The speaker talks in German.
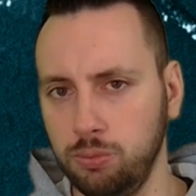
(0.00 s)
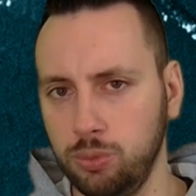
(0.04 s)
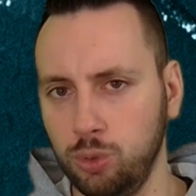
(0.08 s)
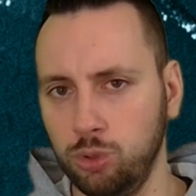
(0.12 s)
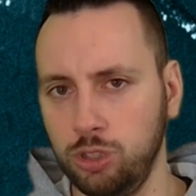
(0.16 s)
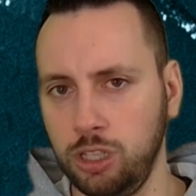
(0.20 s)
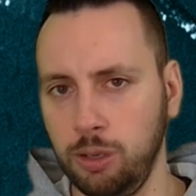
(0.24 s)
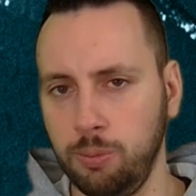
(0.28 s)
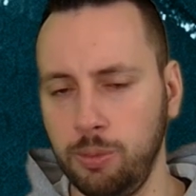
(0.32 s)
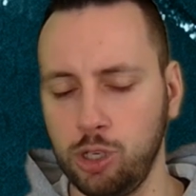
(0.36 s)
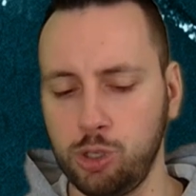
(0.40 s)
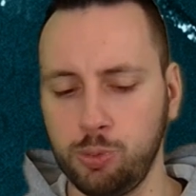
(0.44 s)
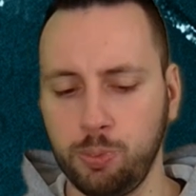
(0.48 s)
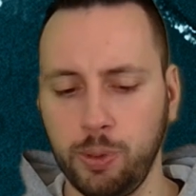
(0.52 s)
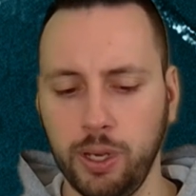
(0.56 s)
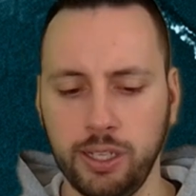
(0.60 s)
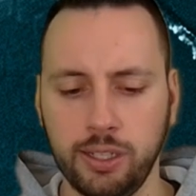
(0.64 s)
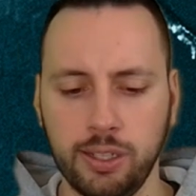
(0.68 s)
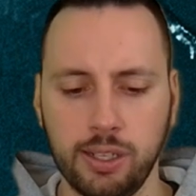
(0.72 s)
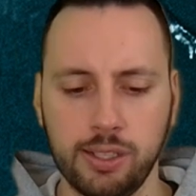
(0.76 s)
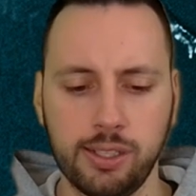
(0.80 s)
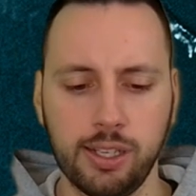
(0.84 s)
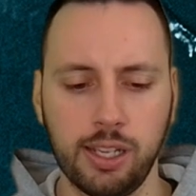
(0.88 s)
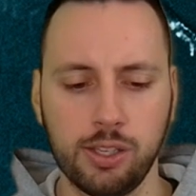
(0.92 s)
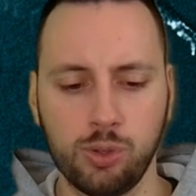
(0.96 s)
Und
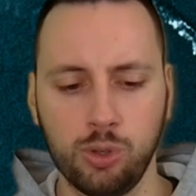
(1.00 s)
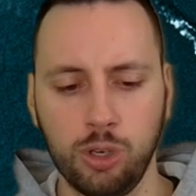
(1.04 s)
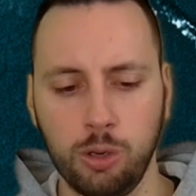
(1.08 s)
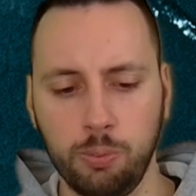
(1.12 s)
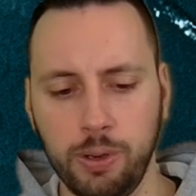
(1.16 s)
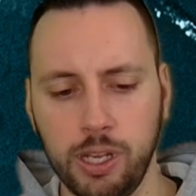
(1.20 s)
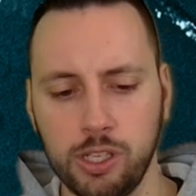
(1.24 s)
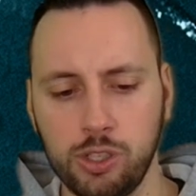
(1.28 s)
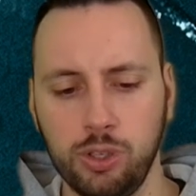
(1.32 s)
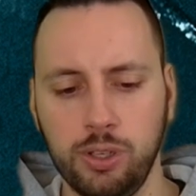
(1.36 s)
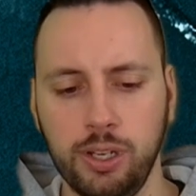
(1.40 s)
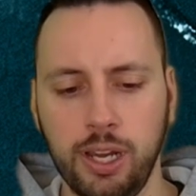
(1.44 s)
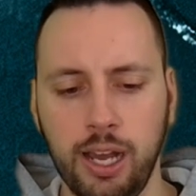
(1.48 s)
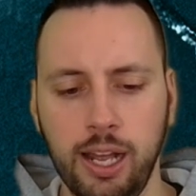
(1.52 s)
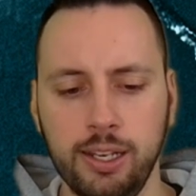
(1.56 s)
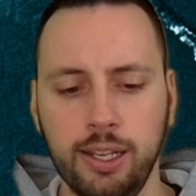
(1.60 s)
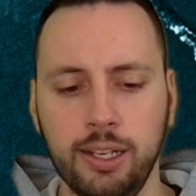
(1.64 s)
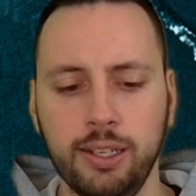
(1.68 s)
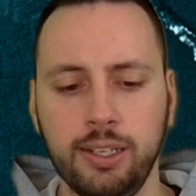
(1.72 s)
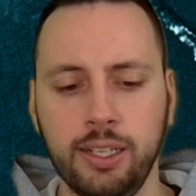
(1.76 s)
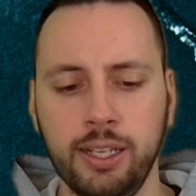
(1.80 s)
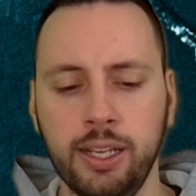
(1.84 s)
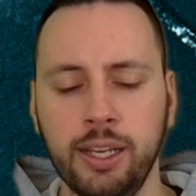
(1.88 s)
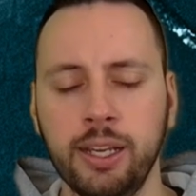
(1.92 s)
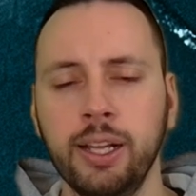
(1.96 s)
dementsprechend ist das so eine Personalie,
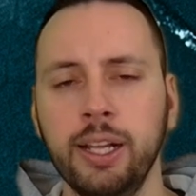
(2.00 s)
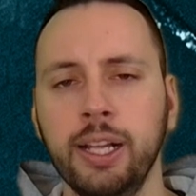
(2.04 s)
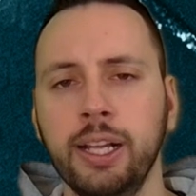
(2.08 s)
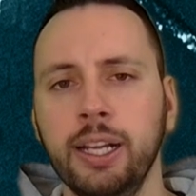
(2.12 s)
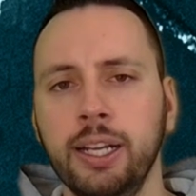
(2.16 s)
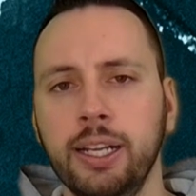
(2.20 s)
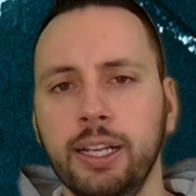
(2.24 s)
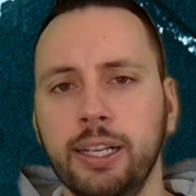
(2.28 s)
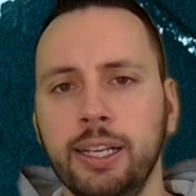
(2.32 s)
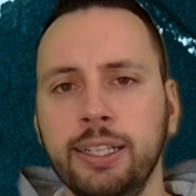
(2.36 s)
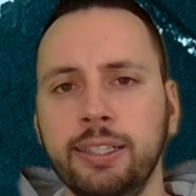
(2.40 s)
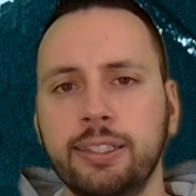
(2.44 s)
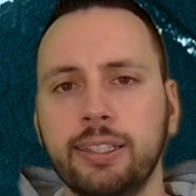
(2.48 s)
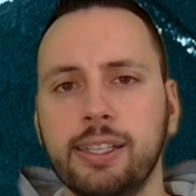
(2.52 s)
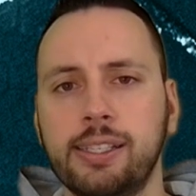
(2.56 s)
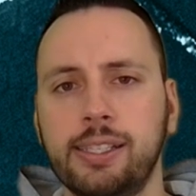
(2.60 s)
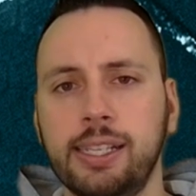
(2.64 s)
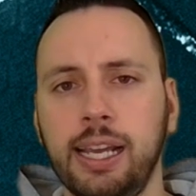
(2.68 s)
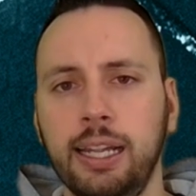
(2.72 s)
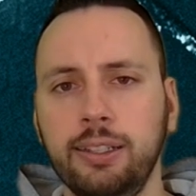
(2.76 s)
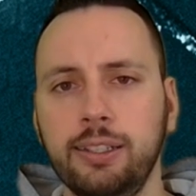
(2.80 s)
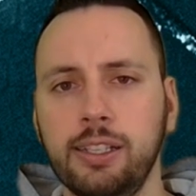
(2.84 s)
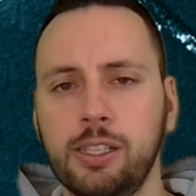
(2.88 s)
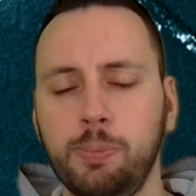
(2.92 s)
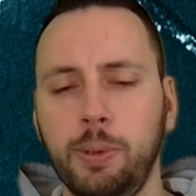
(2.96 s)
die
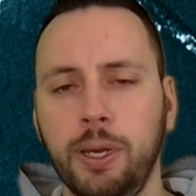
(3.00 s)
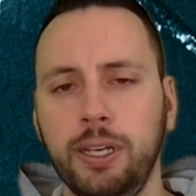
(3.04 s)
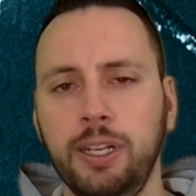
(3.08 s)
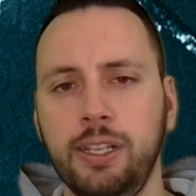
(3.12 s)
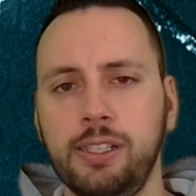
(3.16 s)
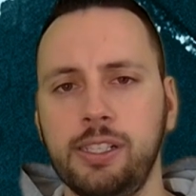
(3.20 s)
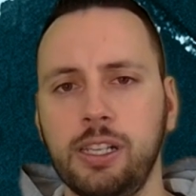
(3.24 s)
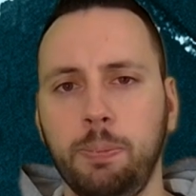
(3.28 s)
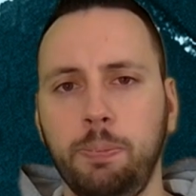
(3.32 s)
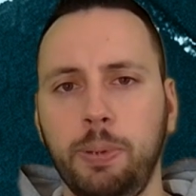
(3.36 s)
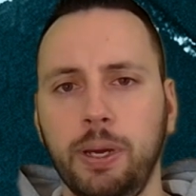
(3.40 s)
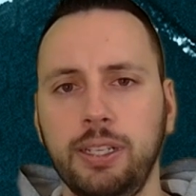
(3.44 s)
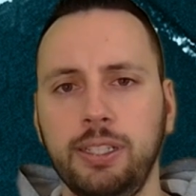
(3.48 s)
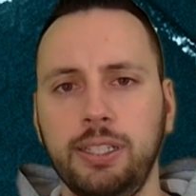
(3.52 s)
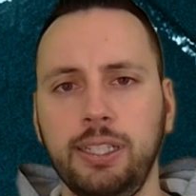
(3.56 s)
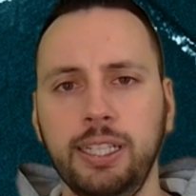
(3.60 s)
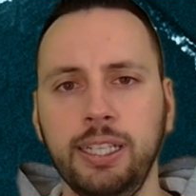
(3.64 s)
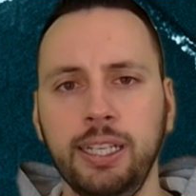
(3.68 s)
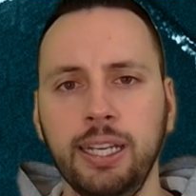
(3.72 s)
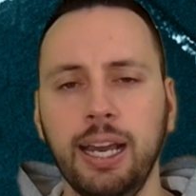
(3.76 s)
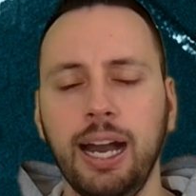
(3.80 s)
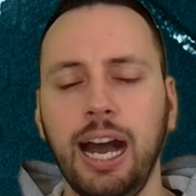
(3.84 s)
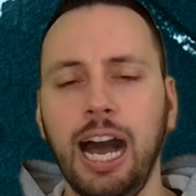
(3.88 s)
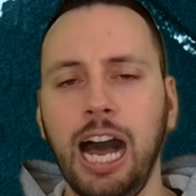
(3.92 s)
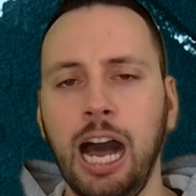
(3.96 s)
interessant ist bei dieser
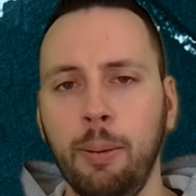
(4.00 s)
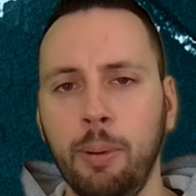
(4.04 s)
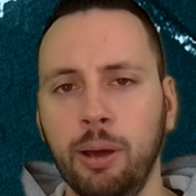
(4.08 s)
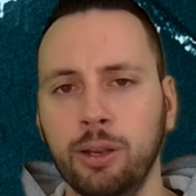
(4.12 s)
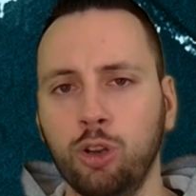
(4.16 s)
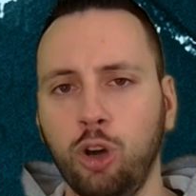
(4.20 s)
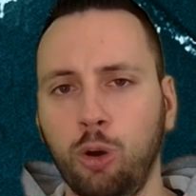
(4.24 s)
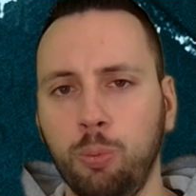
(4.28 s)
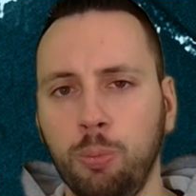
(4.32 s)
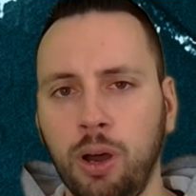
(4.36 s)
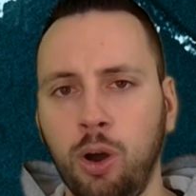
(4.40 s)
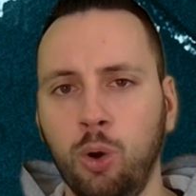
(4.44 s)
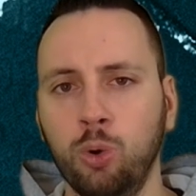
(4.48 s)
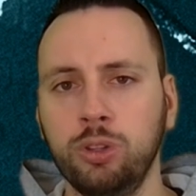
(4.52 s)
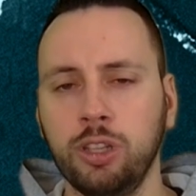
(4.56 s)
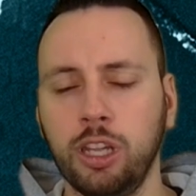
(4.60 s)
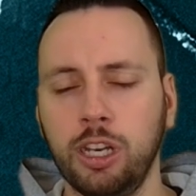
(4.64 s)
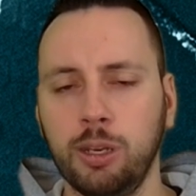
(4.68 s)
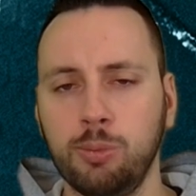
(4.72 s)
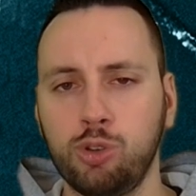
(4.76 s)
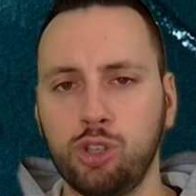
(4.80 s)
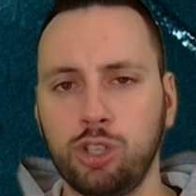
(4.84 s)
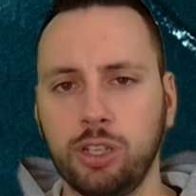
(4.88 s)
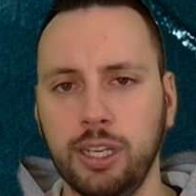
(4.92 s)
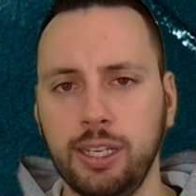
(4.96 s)
Partie. Aber nochmal unter
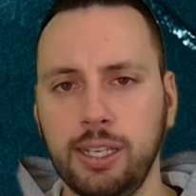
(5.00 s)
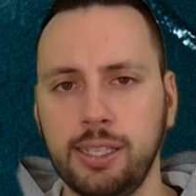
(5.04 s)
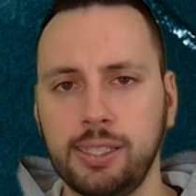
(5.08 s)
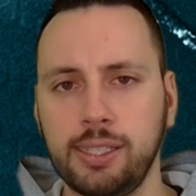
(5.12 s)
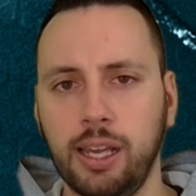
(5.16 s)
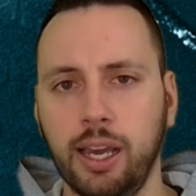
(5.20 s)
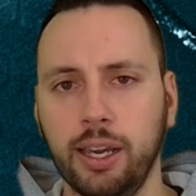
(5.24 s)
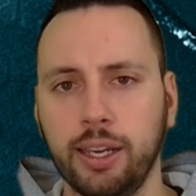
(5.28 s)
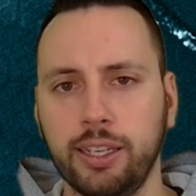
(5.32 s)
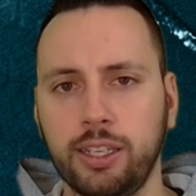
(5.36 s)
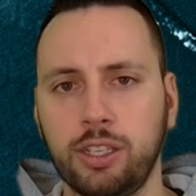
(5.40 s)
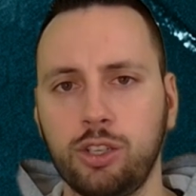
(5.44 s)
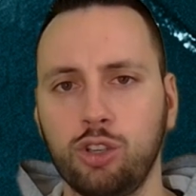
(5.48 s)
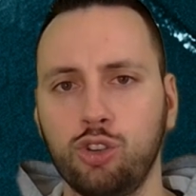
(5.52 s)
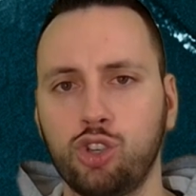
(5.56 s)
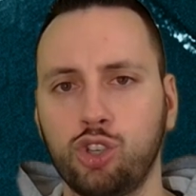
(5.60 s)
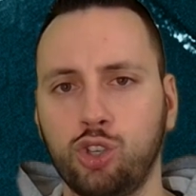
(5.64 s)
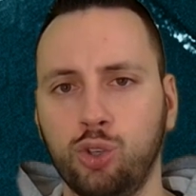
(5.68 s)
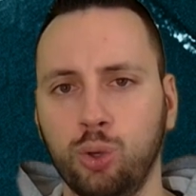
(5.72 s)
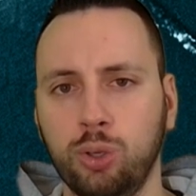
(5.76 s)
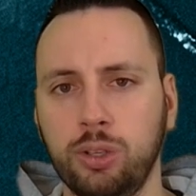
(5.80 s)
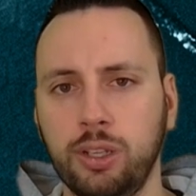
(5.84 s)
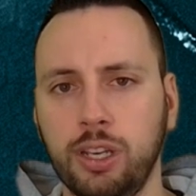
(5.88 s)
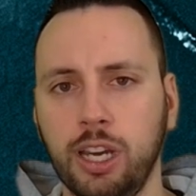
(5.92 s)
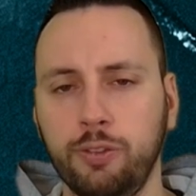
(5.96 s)
dem Strich sage ich,
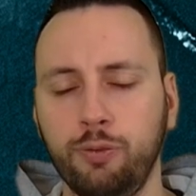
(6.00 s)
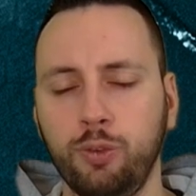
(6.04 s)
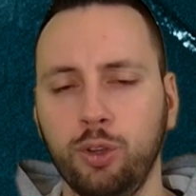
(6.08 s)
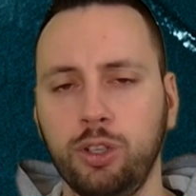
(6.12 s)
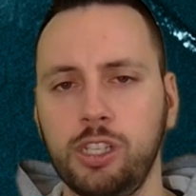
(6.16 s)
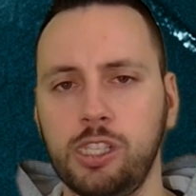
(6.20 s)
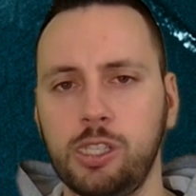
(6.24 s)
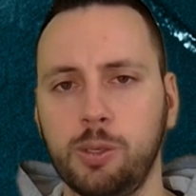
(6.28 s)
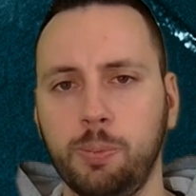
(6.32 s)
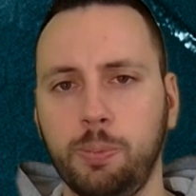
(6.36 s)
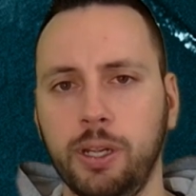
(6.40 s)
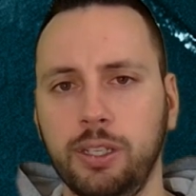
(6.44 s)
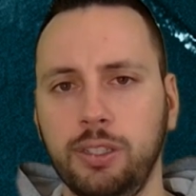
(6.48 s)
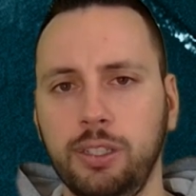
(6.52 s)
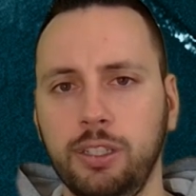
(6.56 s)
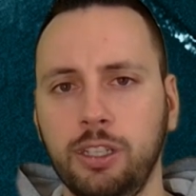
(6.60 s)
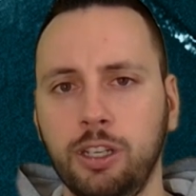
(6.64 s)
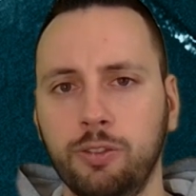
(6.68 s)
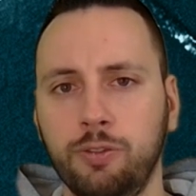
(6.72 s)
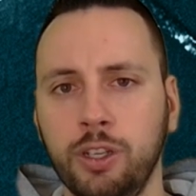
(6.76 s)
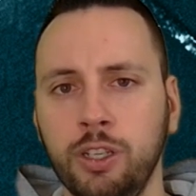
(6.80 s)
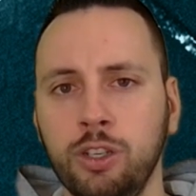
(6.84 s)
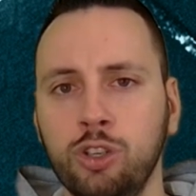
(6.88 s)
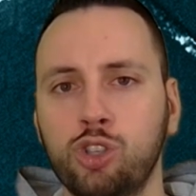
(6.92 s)
Stuttgart wird diese Partie gewinnen.